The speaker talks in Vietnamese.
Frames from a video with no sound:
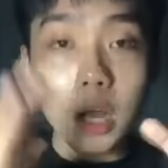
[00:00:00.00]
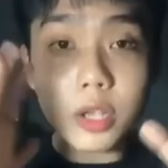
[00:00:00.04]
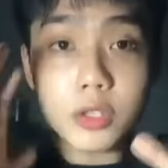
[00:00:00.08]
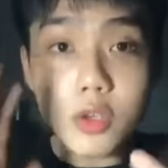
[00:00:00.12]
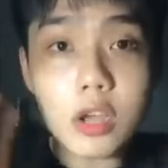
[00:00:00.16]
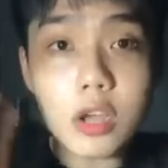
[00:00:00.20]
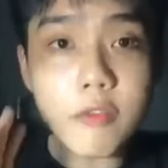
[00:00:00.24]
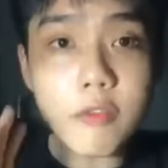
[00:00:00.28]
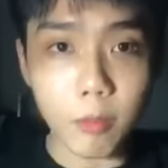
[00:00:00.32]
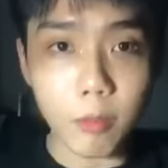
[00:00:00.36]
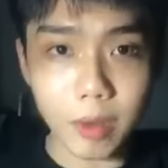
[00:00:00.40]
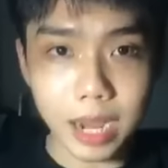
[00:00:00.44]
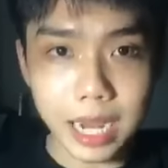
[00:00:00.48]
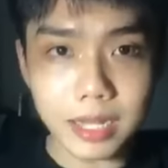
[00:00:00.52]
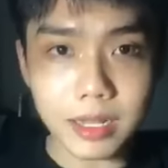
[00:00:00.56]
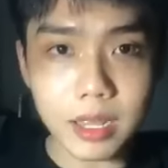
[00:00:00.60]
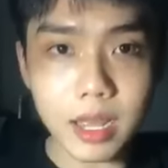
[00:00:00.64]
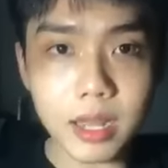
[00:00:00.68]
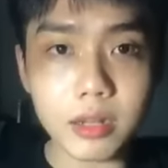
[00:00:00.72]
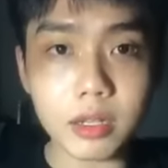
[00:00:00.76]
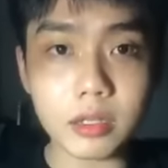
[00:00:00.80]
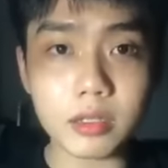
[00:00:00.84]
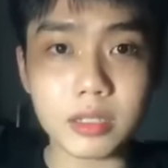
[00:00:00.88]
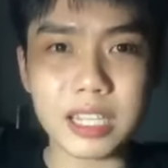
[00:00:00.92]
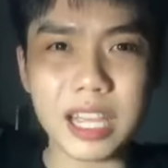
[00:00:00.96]
trước cái phòng khách
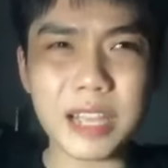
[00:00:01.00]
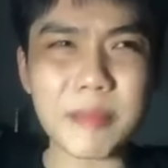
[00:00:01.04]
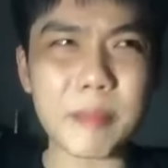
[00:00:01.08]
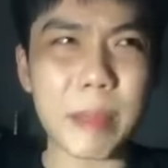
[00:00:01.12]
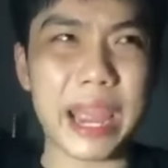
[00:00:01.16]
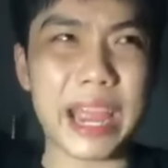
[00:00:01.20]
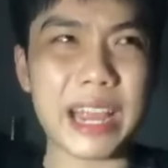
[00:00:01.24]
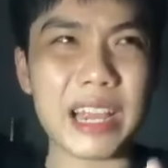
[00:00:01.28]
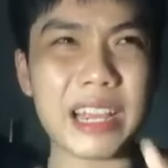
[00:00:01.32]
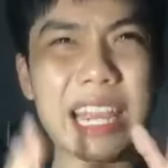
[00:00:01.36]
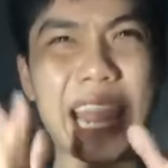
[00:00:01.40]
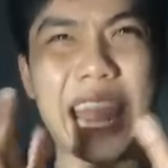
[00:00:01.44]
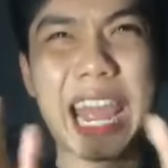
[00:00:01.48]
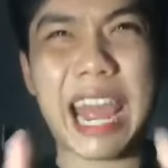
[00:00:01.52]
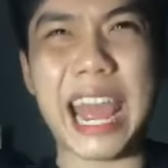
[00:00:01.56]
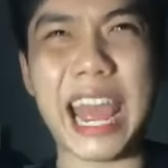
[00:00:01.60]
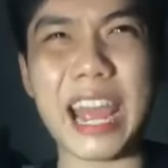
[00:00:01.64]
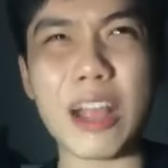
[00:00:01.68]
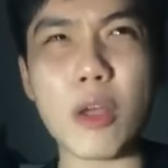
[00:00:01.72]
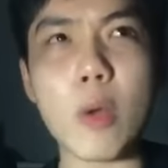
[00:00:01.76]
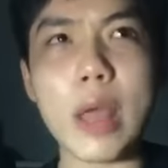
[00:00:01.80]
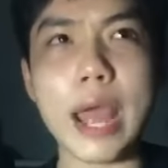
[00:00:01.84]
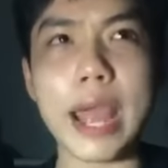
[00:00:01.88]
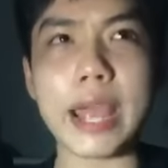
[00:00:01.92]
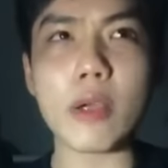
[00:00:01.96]
á các bạn
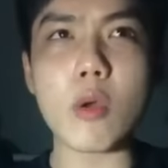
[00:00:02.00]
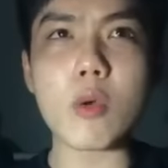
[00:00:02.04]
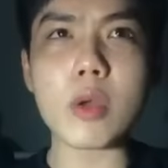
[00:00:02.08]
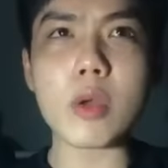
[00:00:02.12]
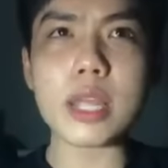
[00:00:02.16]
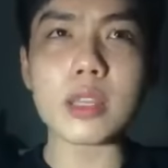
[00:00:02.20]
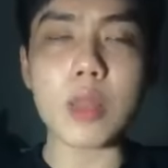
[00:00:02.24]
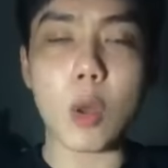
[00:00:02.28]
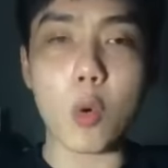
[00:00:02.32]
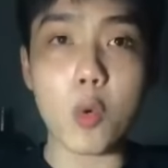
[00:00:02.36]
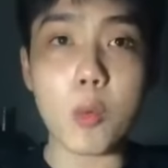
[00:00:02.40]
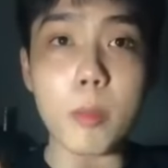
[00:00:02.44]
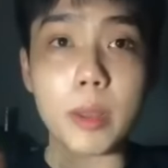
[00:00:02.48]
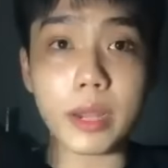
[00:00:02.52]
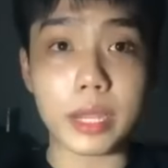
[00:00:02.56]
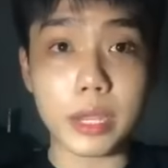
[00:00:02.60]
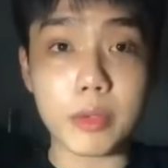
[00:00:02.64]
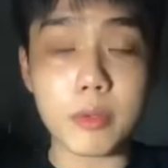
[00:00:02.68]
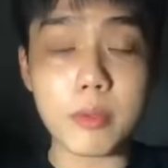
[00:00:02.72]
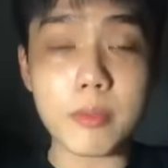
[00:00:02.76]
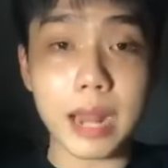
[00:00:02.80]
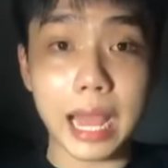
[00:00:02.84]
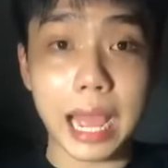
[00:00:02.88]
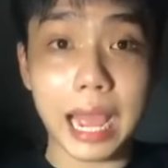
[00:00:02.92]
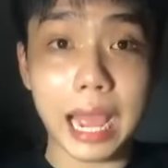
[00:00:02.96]
nhà có hai có cái tủ mà kiểu
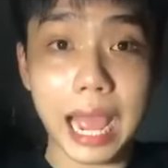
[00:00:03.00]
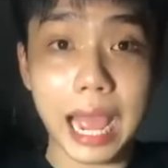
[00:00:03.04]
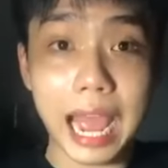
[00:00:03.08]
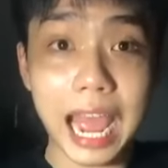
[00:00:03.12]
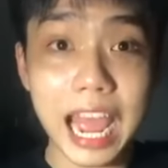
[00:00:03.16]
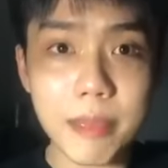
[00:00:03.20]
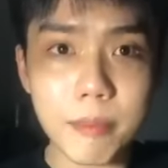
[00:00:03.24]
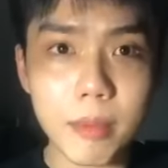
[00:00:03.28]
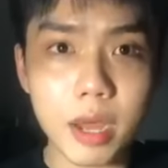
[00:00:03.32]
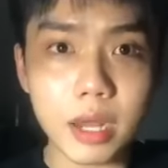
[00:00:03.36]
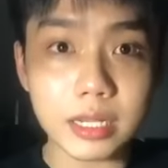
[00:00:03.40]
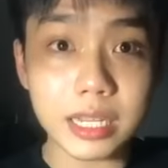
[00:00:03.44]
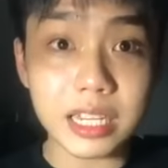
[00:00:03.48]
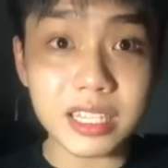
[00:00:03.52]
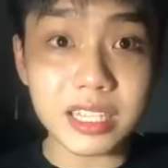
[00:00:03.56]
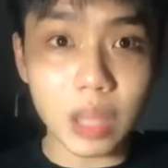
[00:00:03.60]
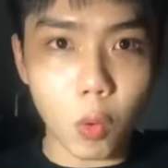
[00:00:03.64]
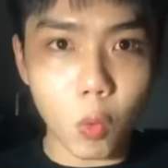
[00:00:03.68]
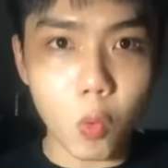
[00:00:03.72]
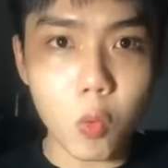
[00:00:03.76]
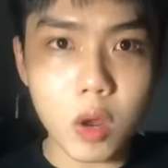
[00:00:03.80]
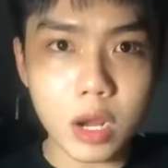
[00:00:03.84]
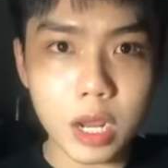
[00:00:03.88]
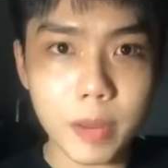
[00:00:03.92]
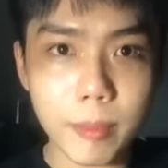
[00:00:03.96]
là hai bên cái
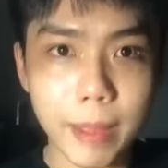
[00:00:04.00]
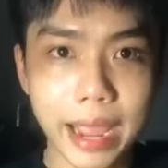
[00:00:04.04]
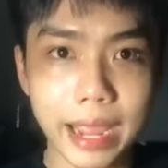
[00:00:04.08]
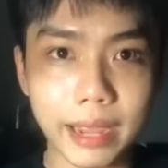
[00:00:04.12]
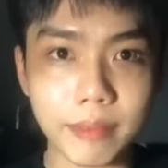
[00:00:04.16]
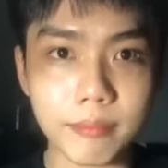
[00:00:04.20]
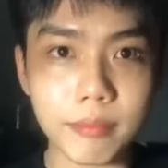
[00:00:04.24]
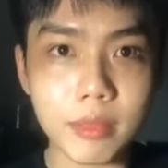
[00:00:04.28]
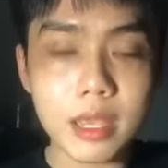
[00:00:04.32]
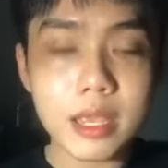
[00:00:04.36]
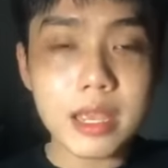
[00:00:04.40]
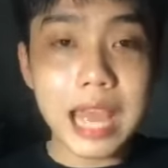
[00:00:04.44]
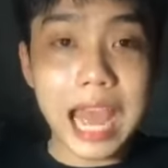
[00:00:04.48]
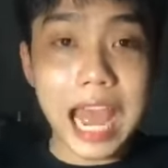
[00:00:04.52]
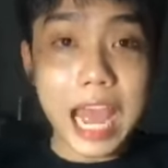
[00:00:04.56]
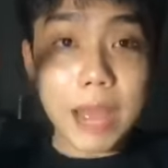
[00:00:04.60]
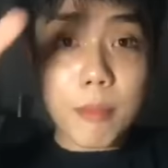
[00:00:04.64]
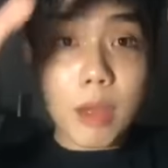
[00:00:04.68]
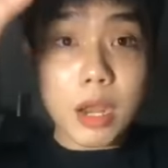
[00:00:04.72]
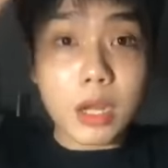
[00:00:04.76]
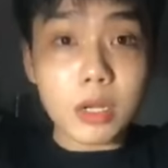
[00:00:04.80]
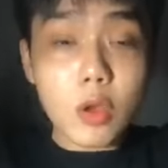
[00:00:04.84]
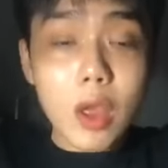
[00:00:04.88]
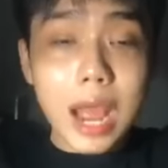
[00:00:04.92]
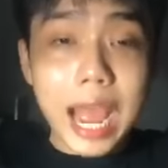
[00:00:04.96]
tủ á các bạn hai
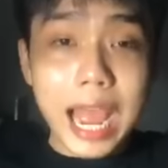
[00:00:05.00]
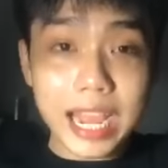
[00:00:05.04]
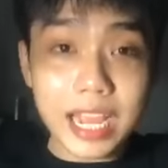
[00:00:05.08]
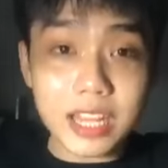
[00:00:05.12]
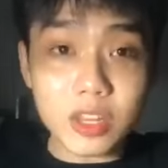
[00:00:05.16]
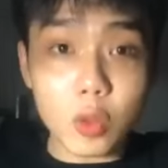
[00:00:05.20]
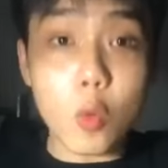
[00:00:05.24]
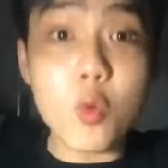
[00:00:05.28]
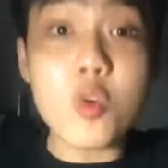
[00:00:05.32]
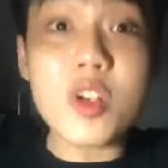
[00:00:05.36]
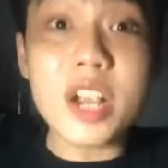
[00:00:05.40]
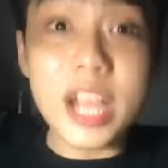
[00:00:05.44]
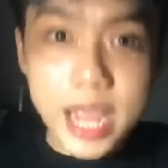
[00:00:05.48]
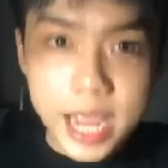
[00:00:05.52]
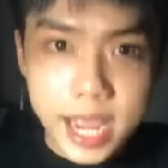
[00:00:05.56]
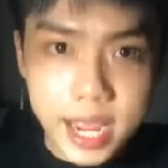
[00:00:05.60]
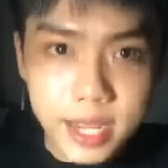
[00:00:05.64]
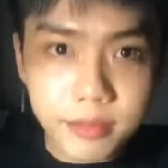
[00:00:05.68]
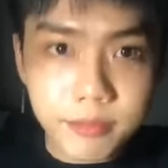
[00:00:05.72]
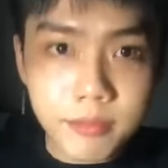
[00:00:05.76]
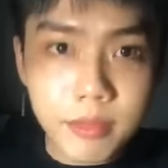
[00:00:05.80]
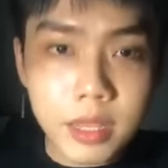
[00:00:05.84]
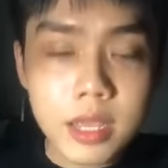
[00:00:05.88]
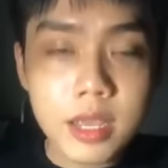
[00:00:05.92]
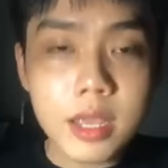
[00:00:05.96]
bên có hai cái tủ
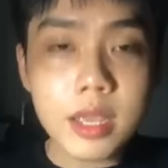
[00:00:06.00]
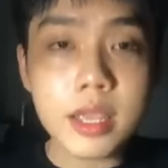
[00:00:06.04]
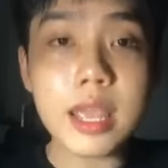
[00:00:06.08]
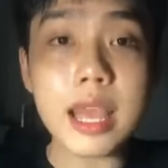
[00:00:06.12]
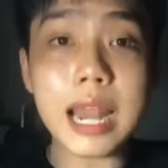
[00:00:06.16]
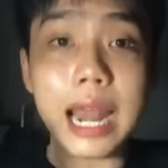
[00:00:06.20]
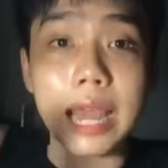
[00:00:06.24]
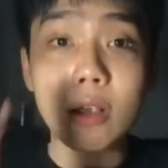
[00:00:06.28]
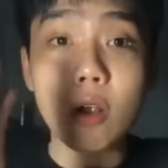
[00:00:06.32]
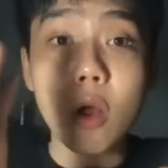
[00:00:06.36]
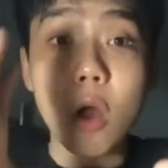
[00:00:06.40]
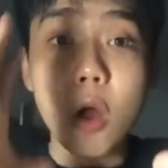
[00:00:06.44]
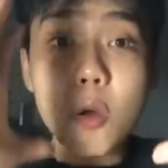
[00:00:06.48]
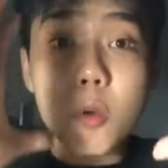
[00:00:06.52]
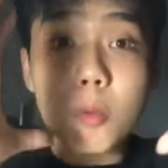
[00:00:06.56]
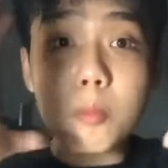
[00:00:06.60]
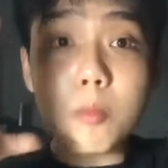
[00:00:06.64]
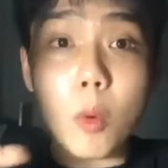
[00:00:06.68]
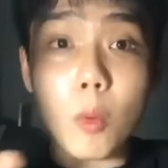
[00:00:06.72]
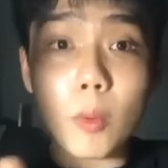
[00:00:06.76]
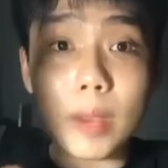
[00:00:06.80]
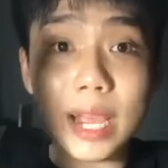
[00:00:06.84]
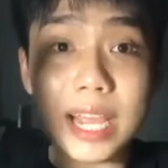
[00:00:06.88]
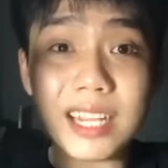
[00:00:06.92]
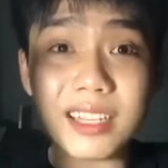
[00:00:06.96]
kiến với lại có
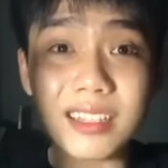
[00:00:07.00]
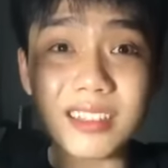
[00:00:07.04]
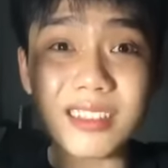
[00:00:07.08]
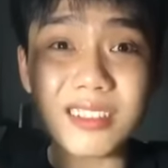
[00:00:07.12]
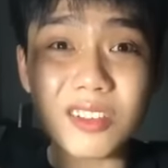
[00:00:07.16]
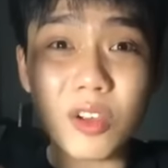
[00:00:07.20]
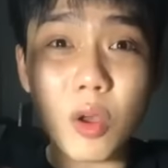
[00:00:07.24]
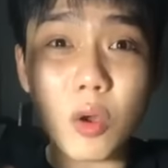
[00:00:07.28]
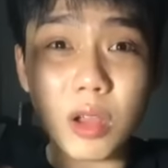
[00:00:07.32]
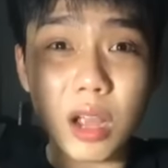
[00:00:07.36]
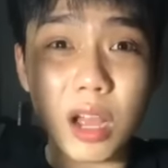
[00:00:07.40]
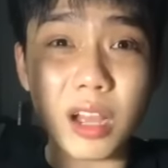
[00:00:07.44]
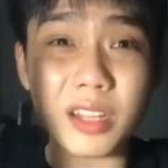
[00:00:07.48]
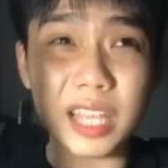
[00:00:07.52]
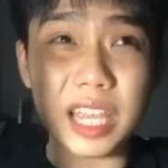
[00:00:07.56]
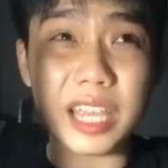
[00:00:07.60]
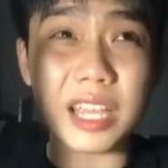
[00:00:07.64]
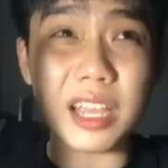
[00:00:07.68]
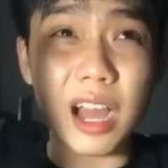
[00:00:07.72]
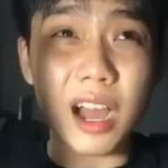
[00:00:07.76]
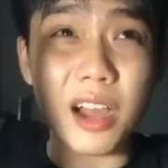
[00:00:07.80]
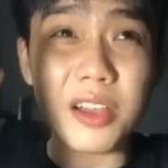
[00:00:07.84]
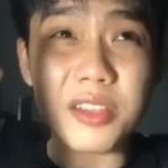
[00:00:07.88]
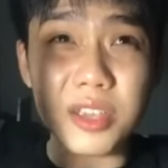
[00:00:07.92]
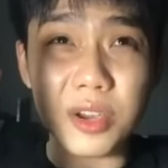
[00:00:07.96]
một cái có, thì
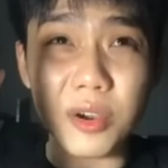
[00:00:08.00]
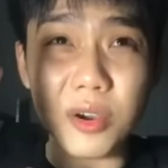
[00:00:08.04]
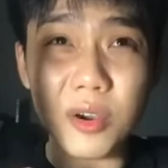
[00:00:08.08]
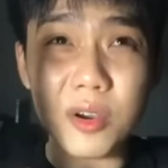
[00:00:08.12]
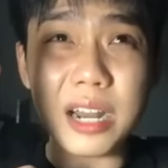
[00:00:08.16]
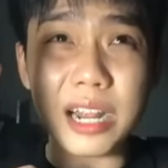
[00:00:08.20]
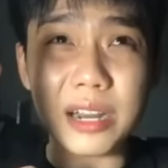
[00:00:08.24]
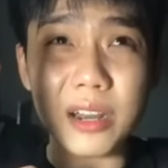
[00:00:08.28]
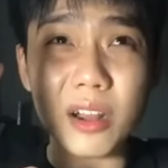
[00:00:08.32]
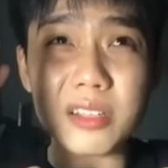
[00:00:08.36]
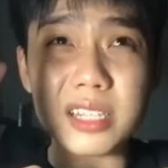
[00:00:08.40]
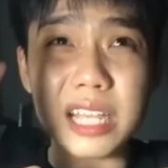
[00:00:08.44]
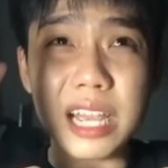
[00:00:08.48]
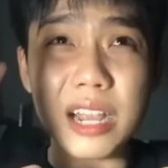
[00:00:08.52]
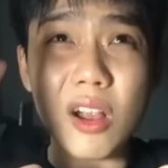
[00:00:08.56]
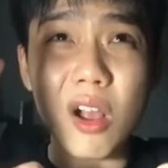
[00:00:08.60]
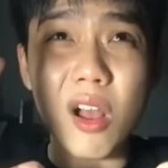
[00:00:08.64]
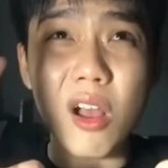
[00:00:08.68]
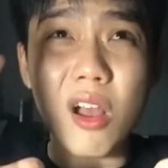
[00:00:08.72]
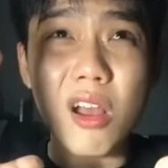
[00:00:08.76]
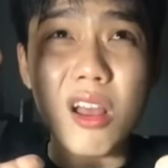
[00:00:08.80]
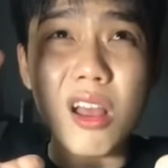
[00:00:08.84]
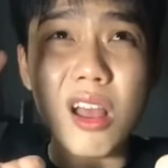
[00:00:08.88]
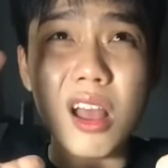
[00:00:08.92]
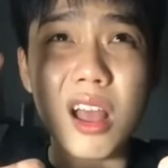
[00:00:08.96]
ở giữa là nó sẽ có
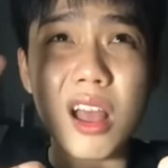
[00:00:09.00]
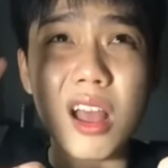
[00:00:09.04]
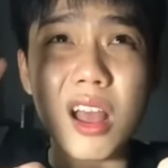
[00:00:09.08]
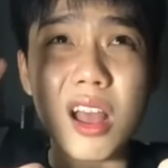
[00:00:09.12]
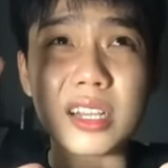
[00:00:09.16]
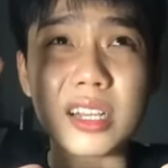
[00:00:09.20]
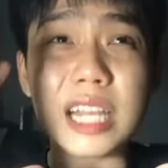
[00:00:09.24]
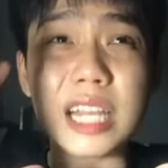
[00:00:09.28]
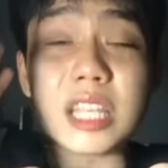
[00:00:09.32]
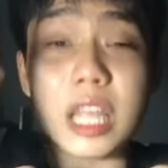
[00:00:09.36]
ờ, cái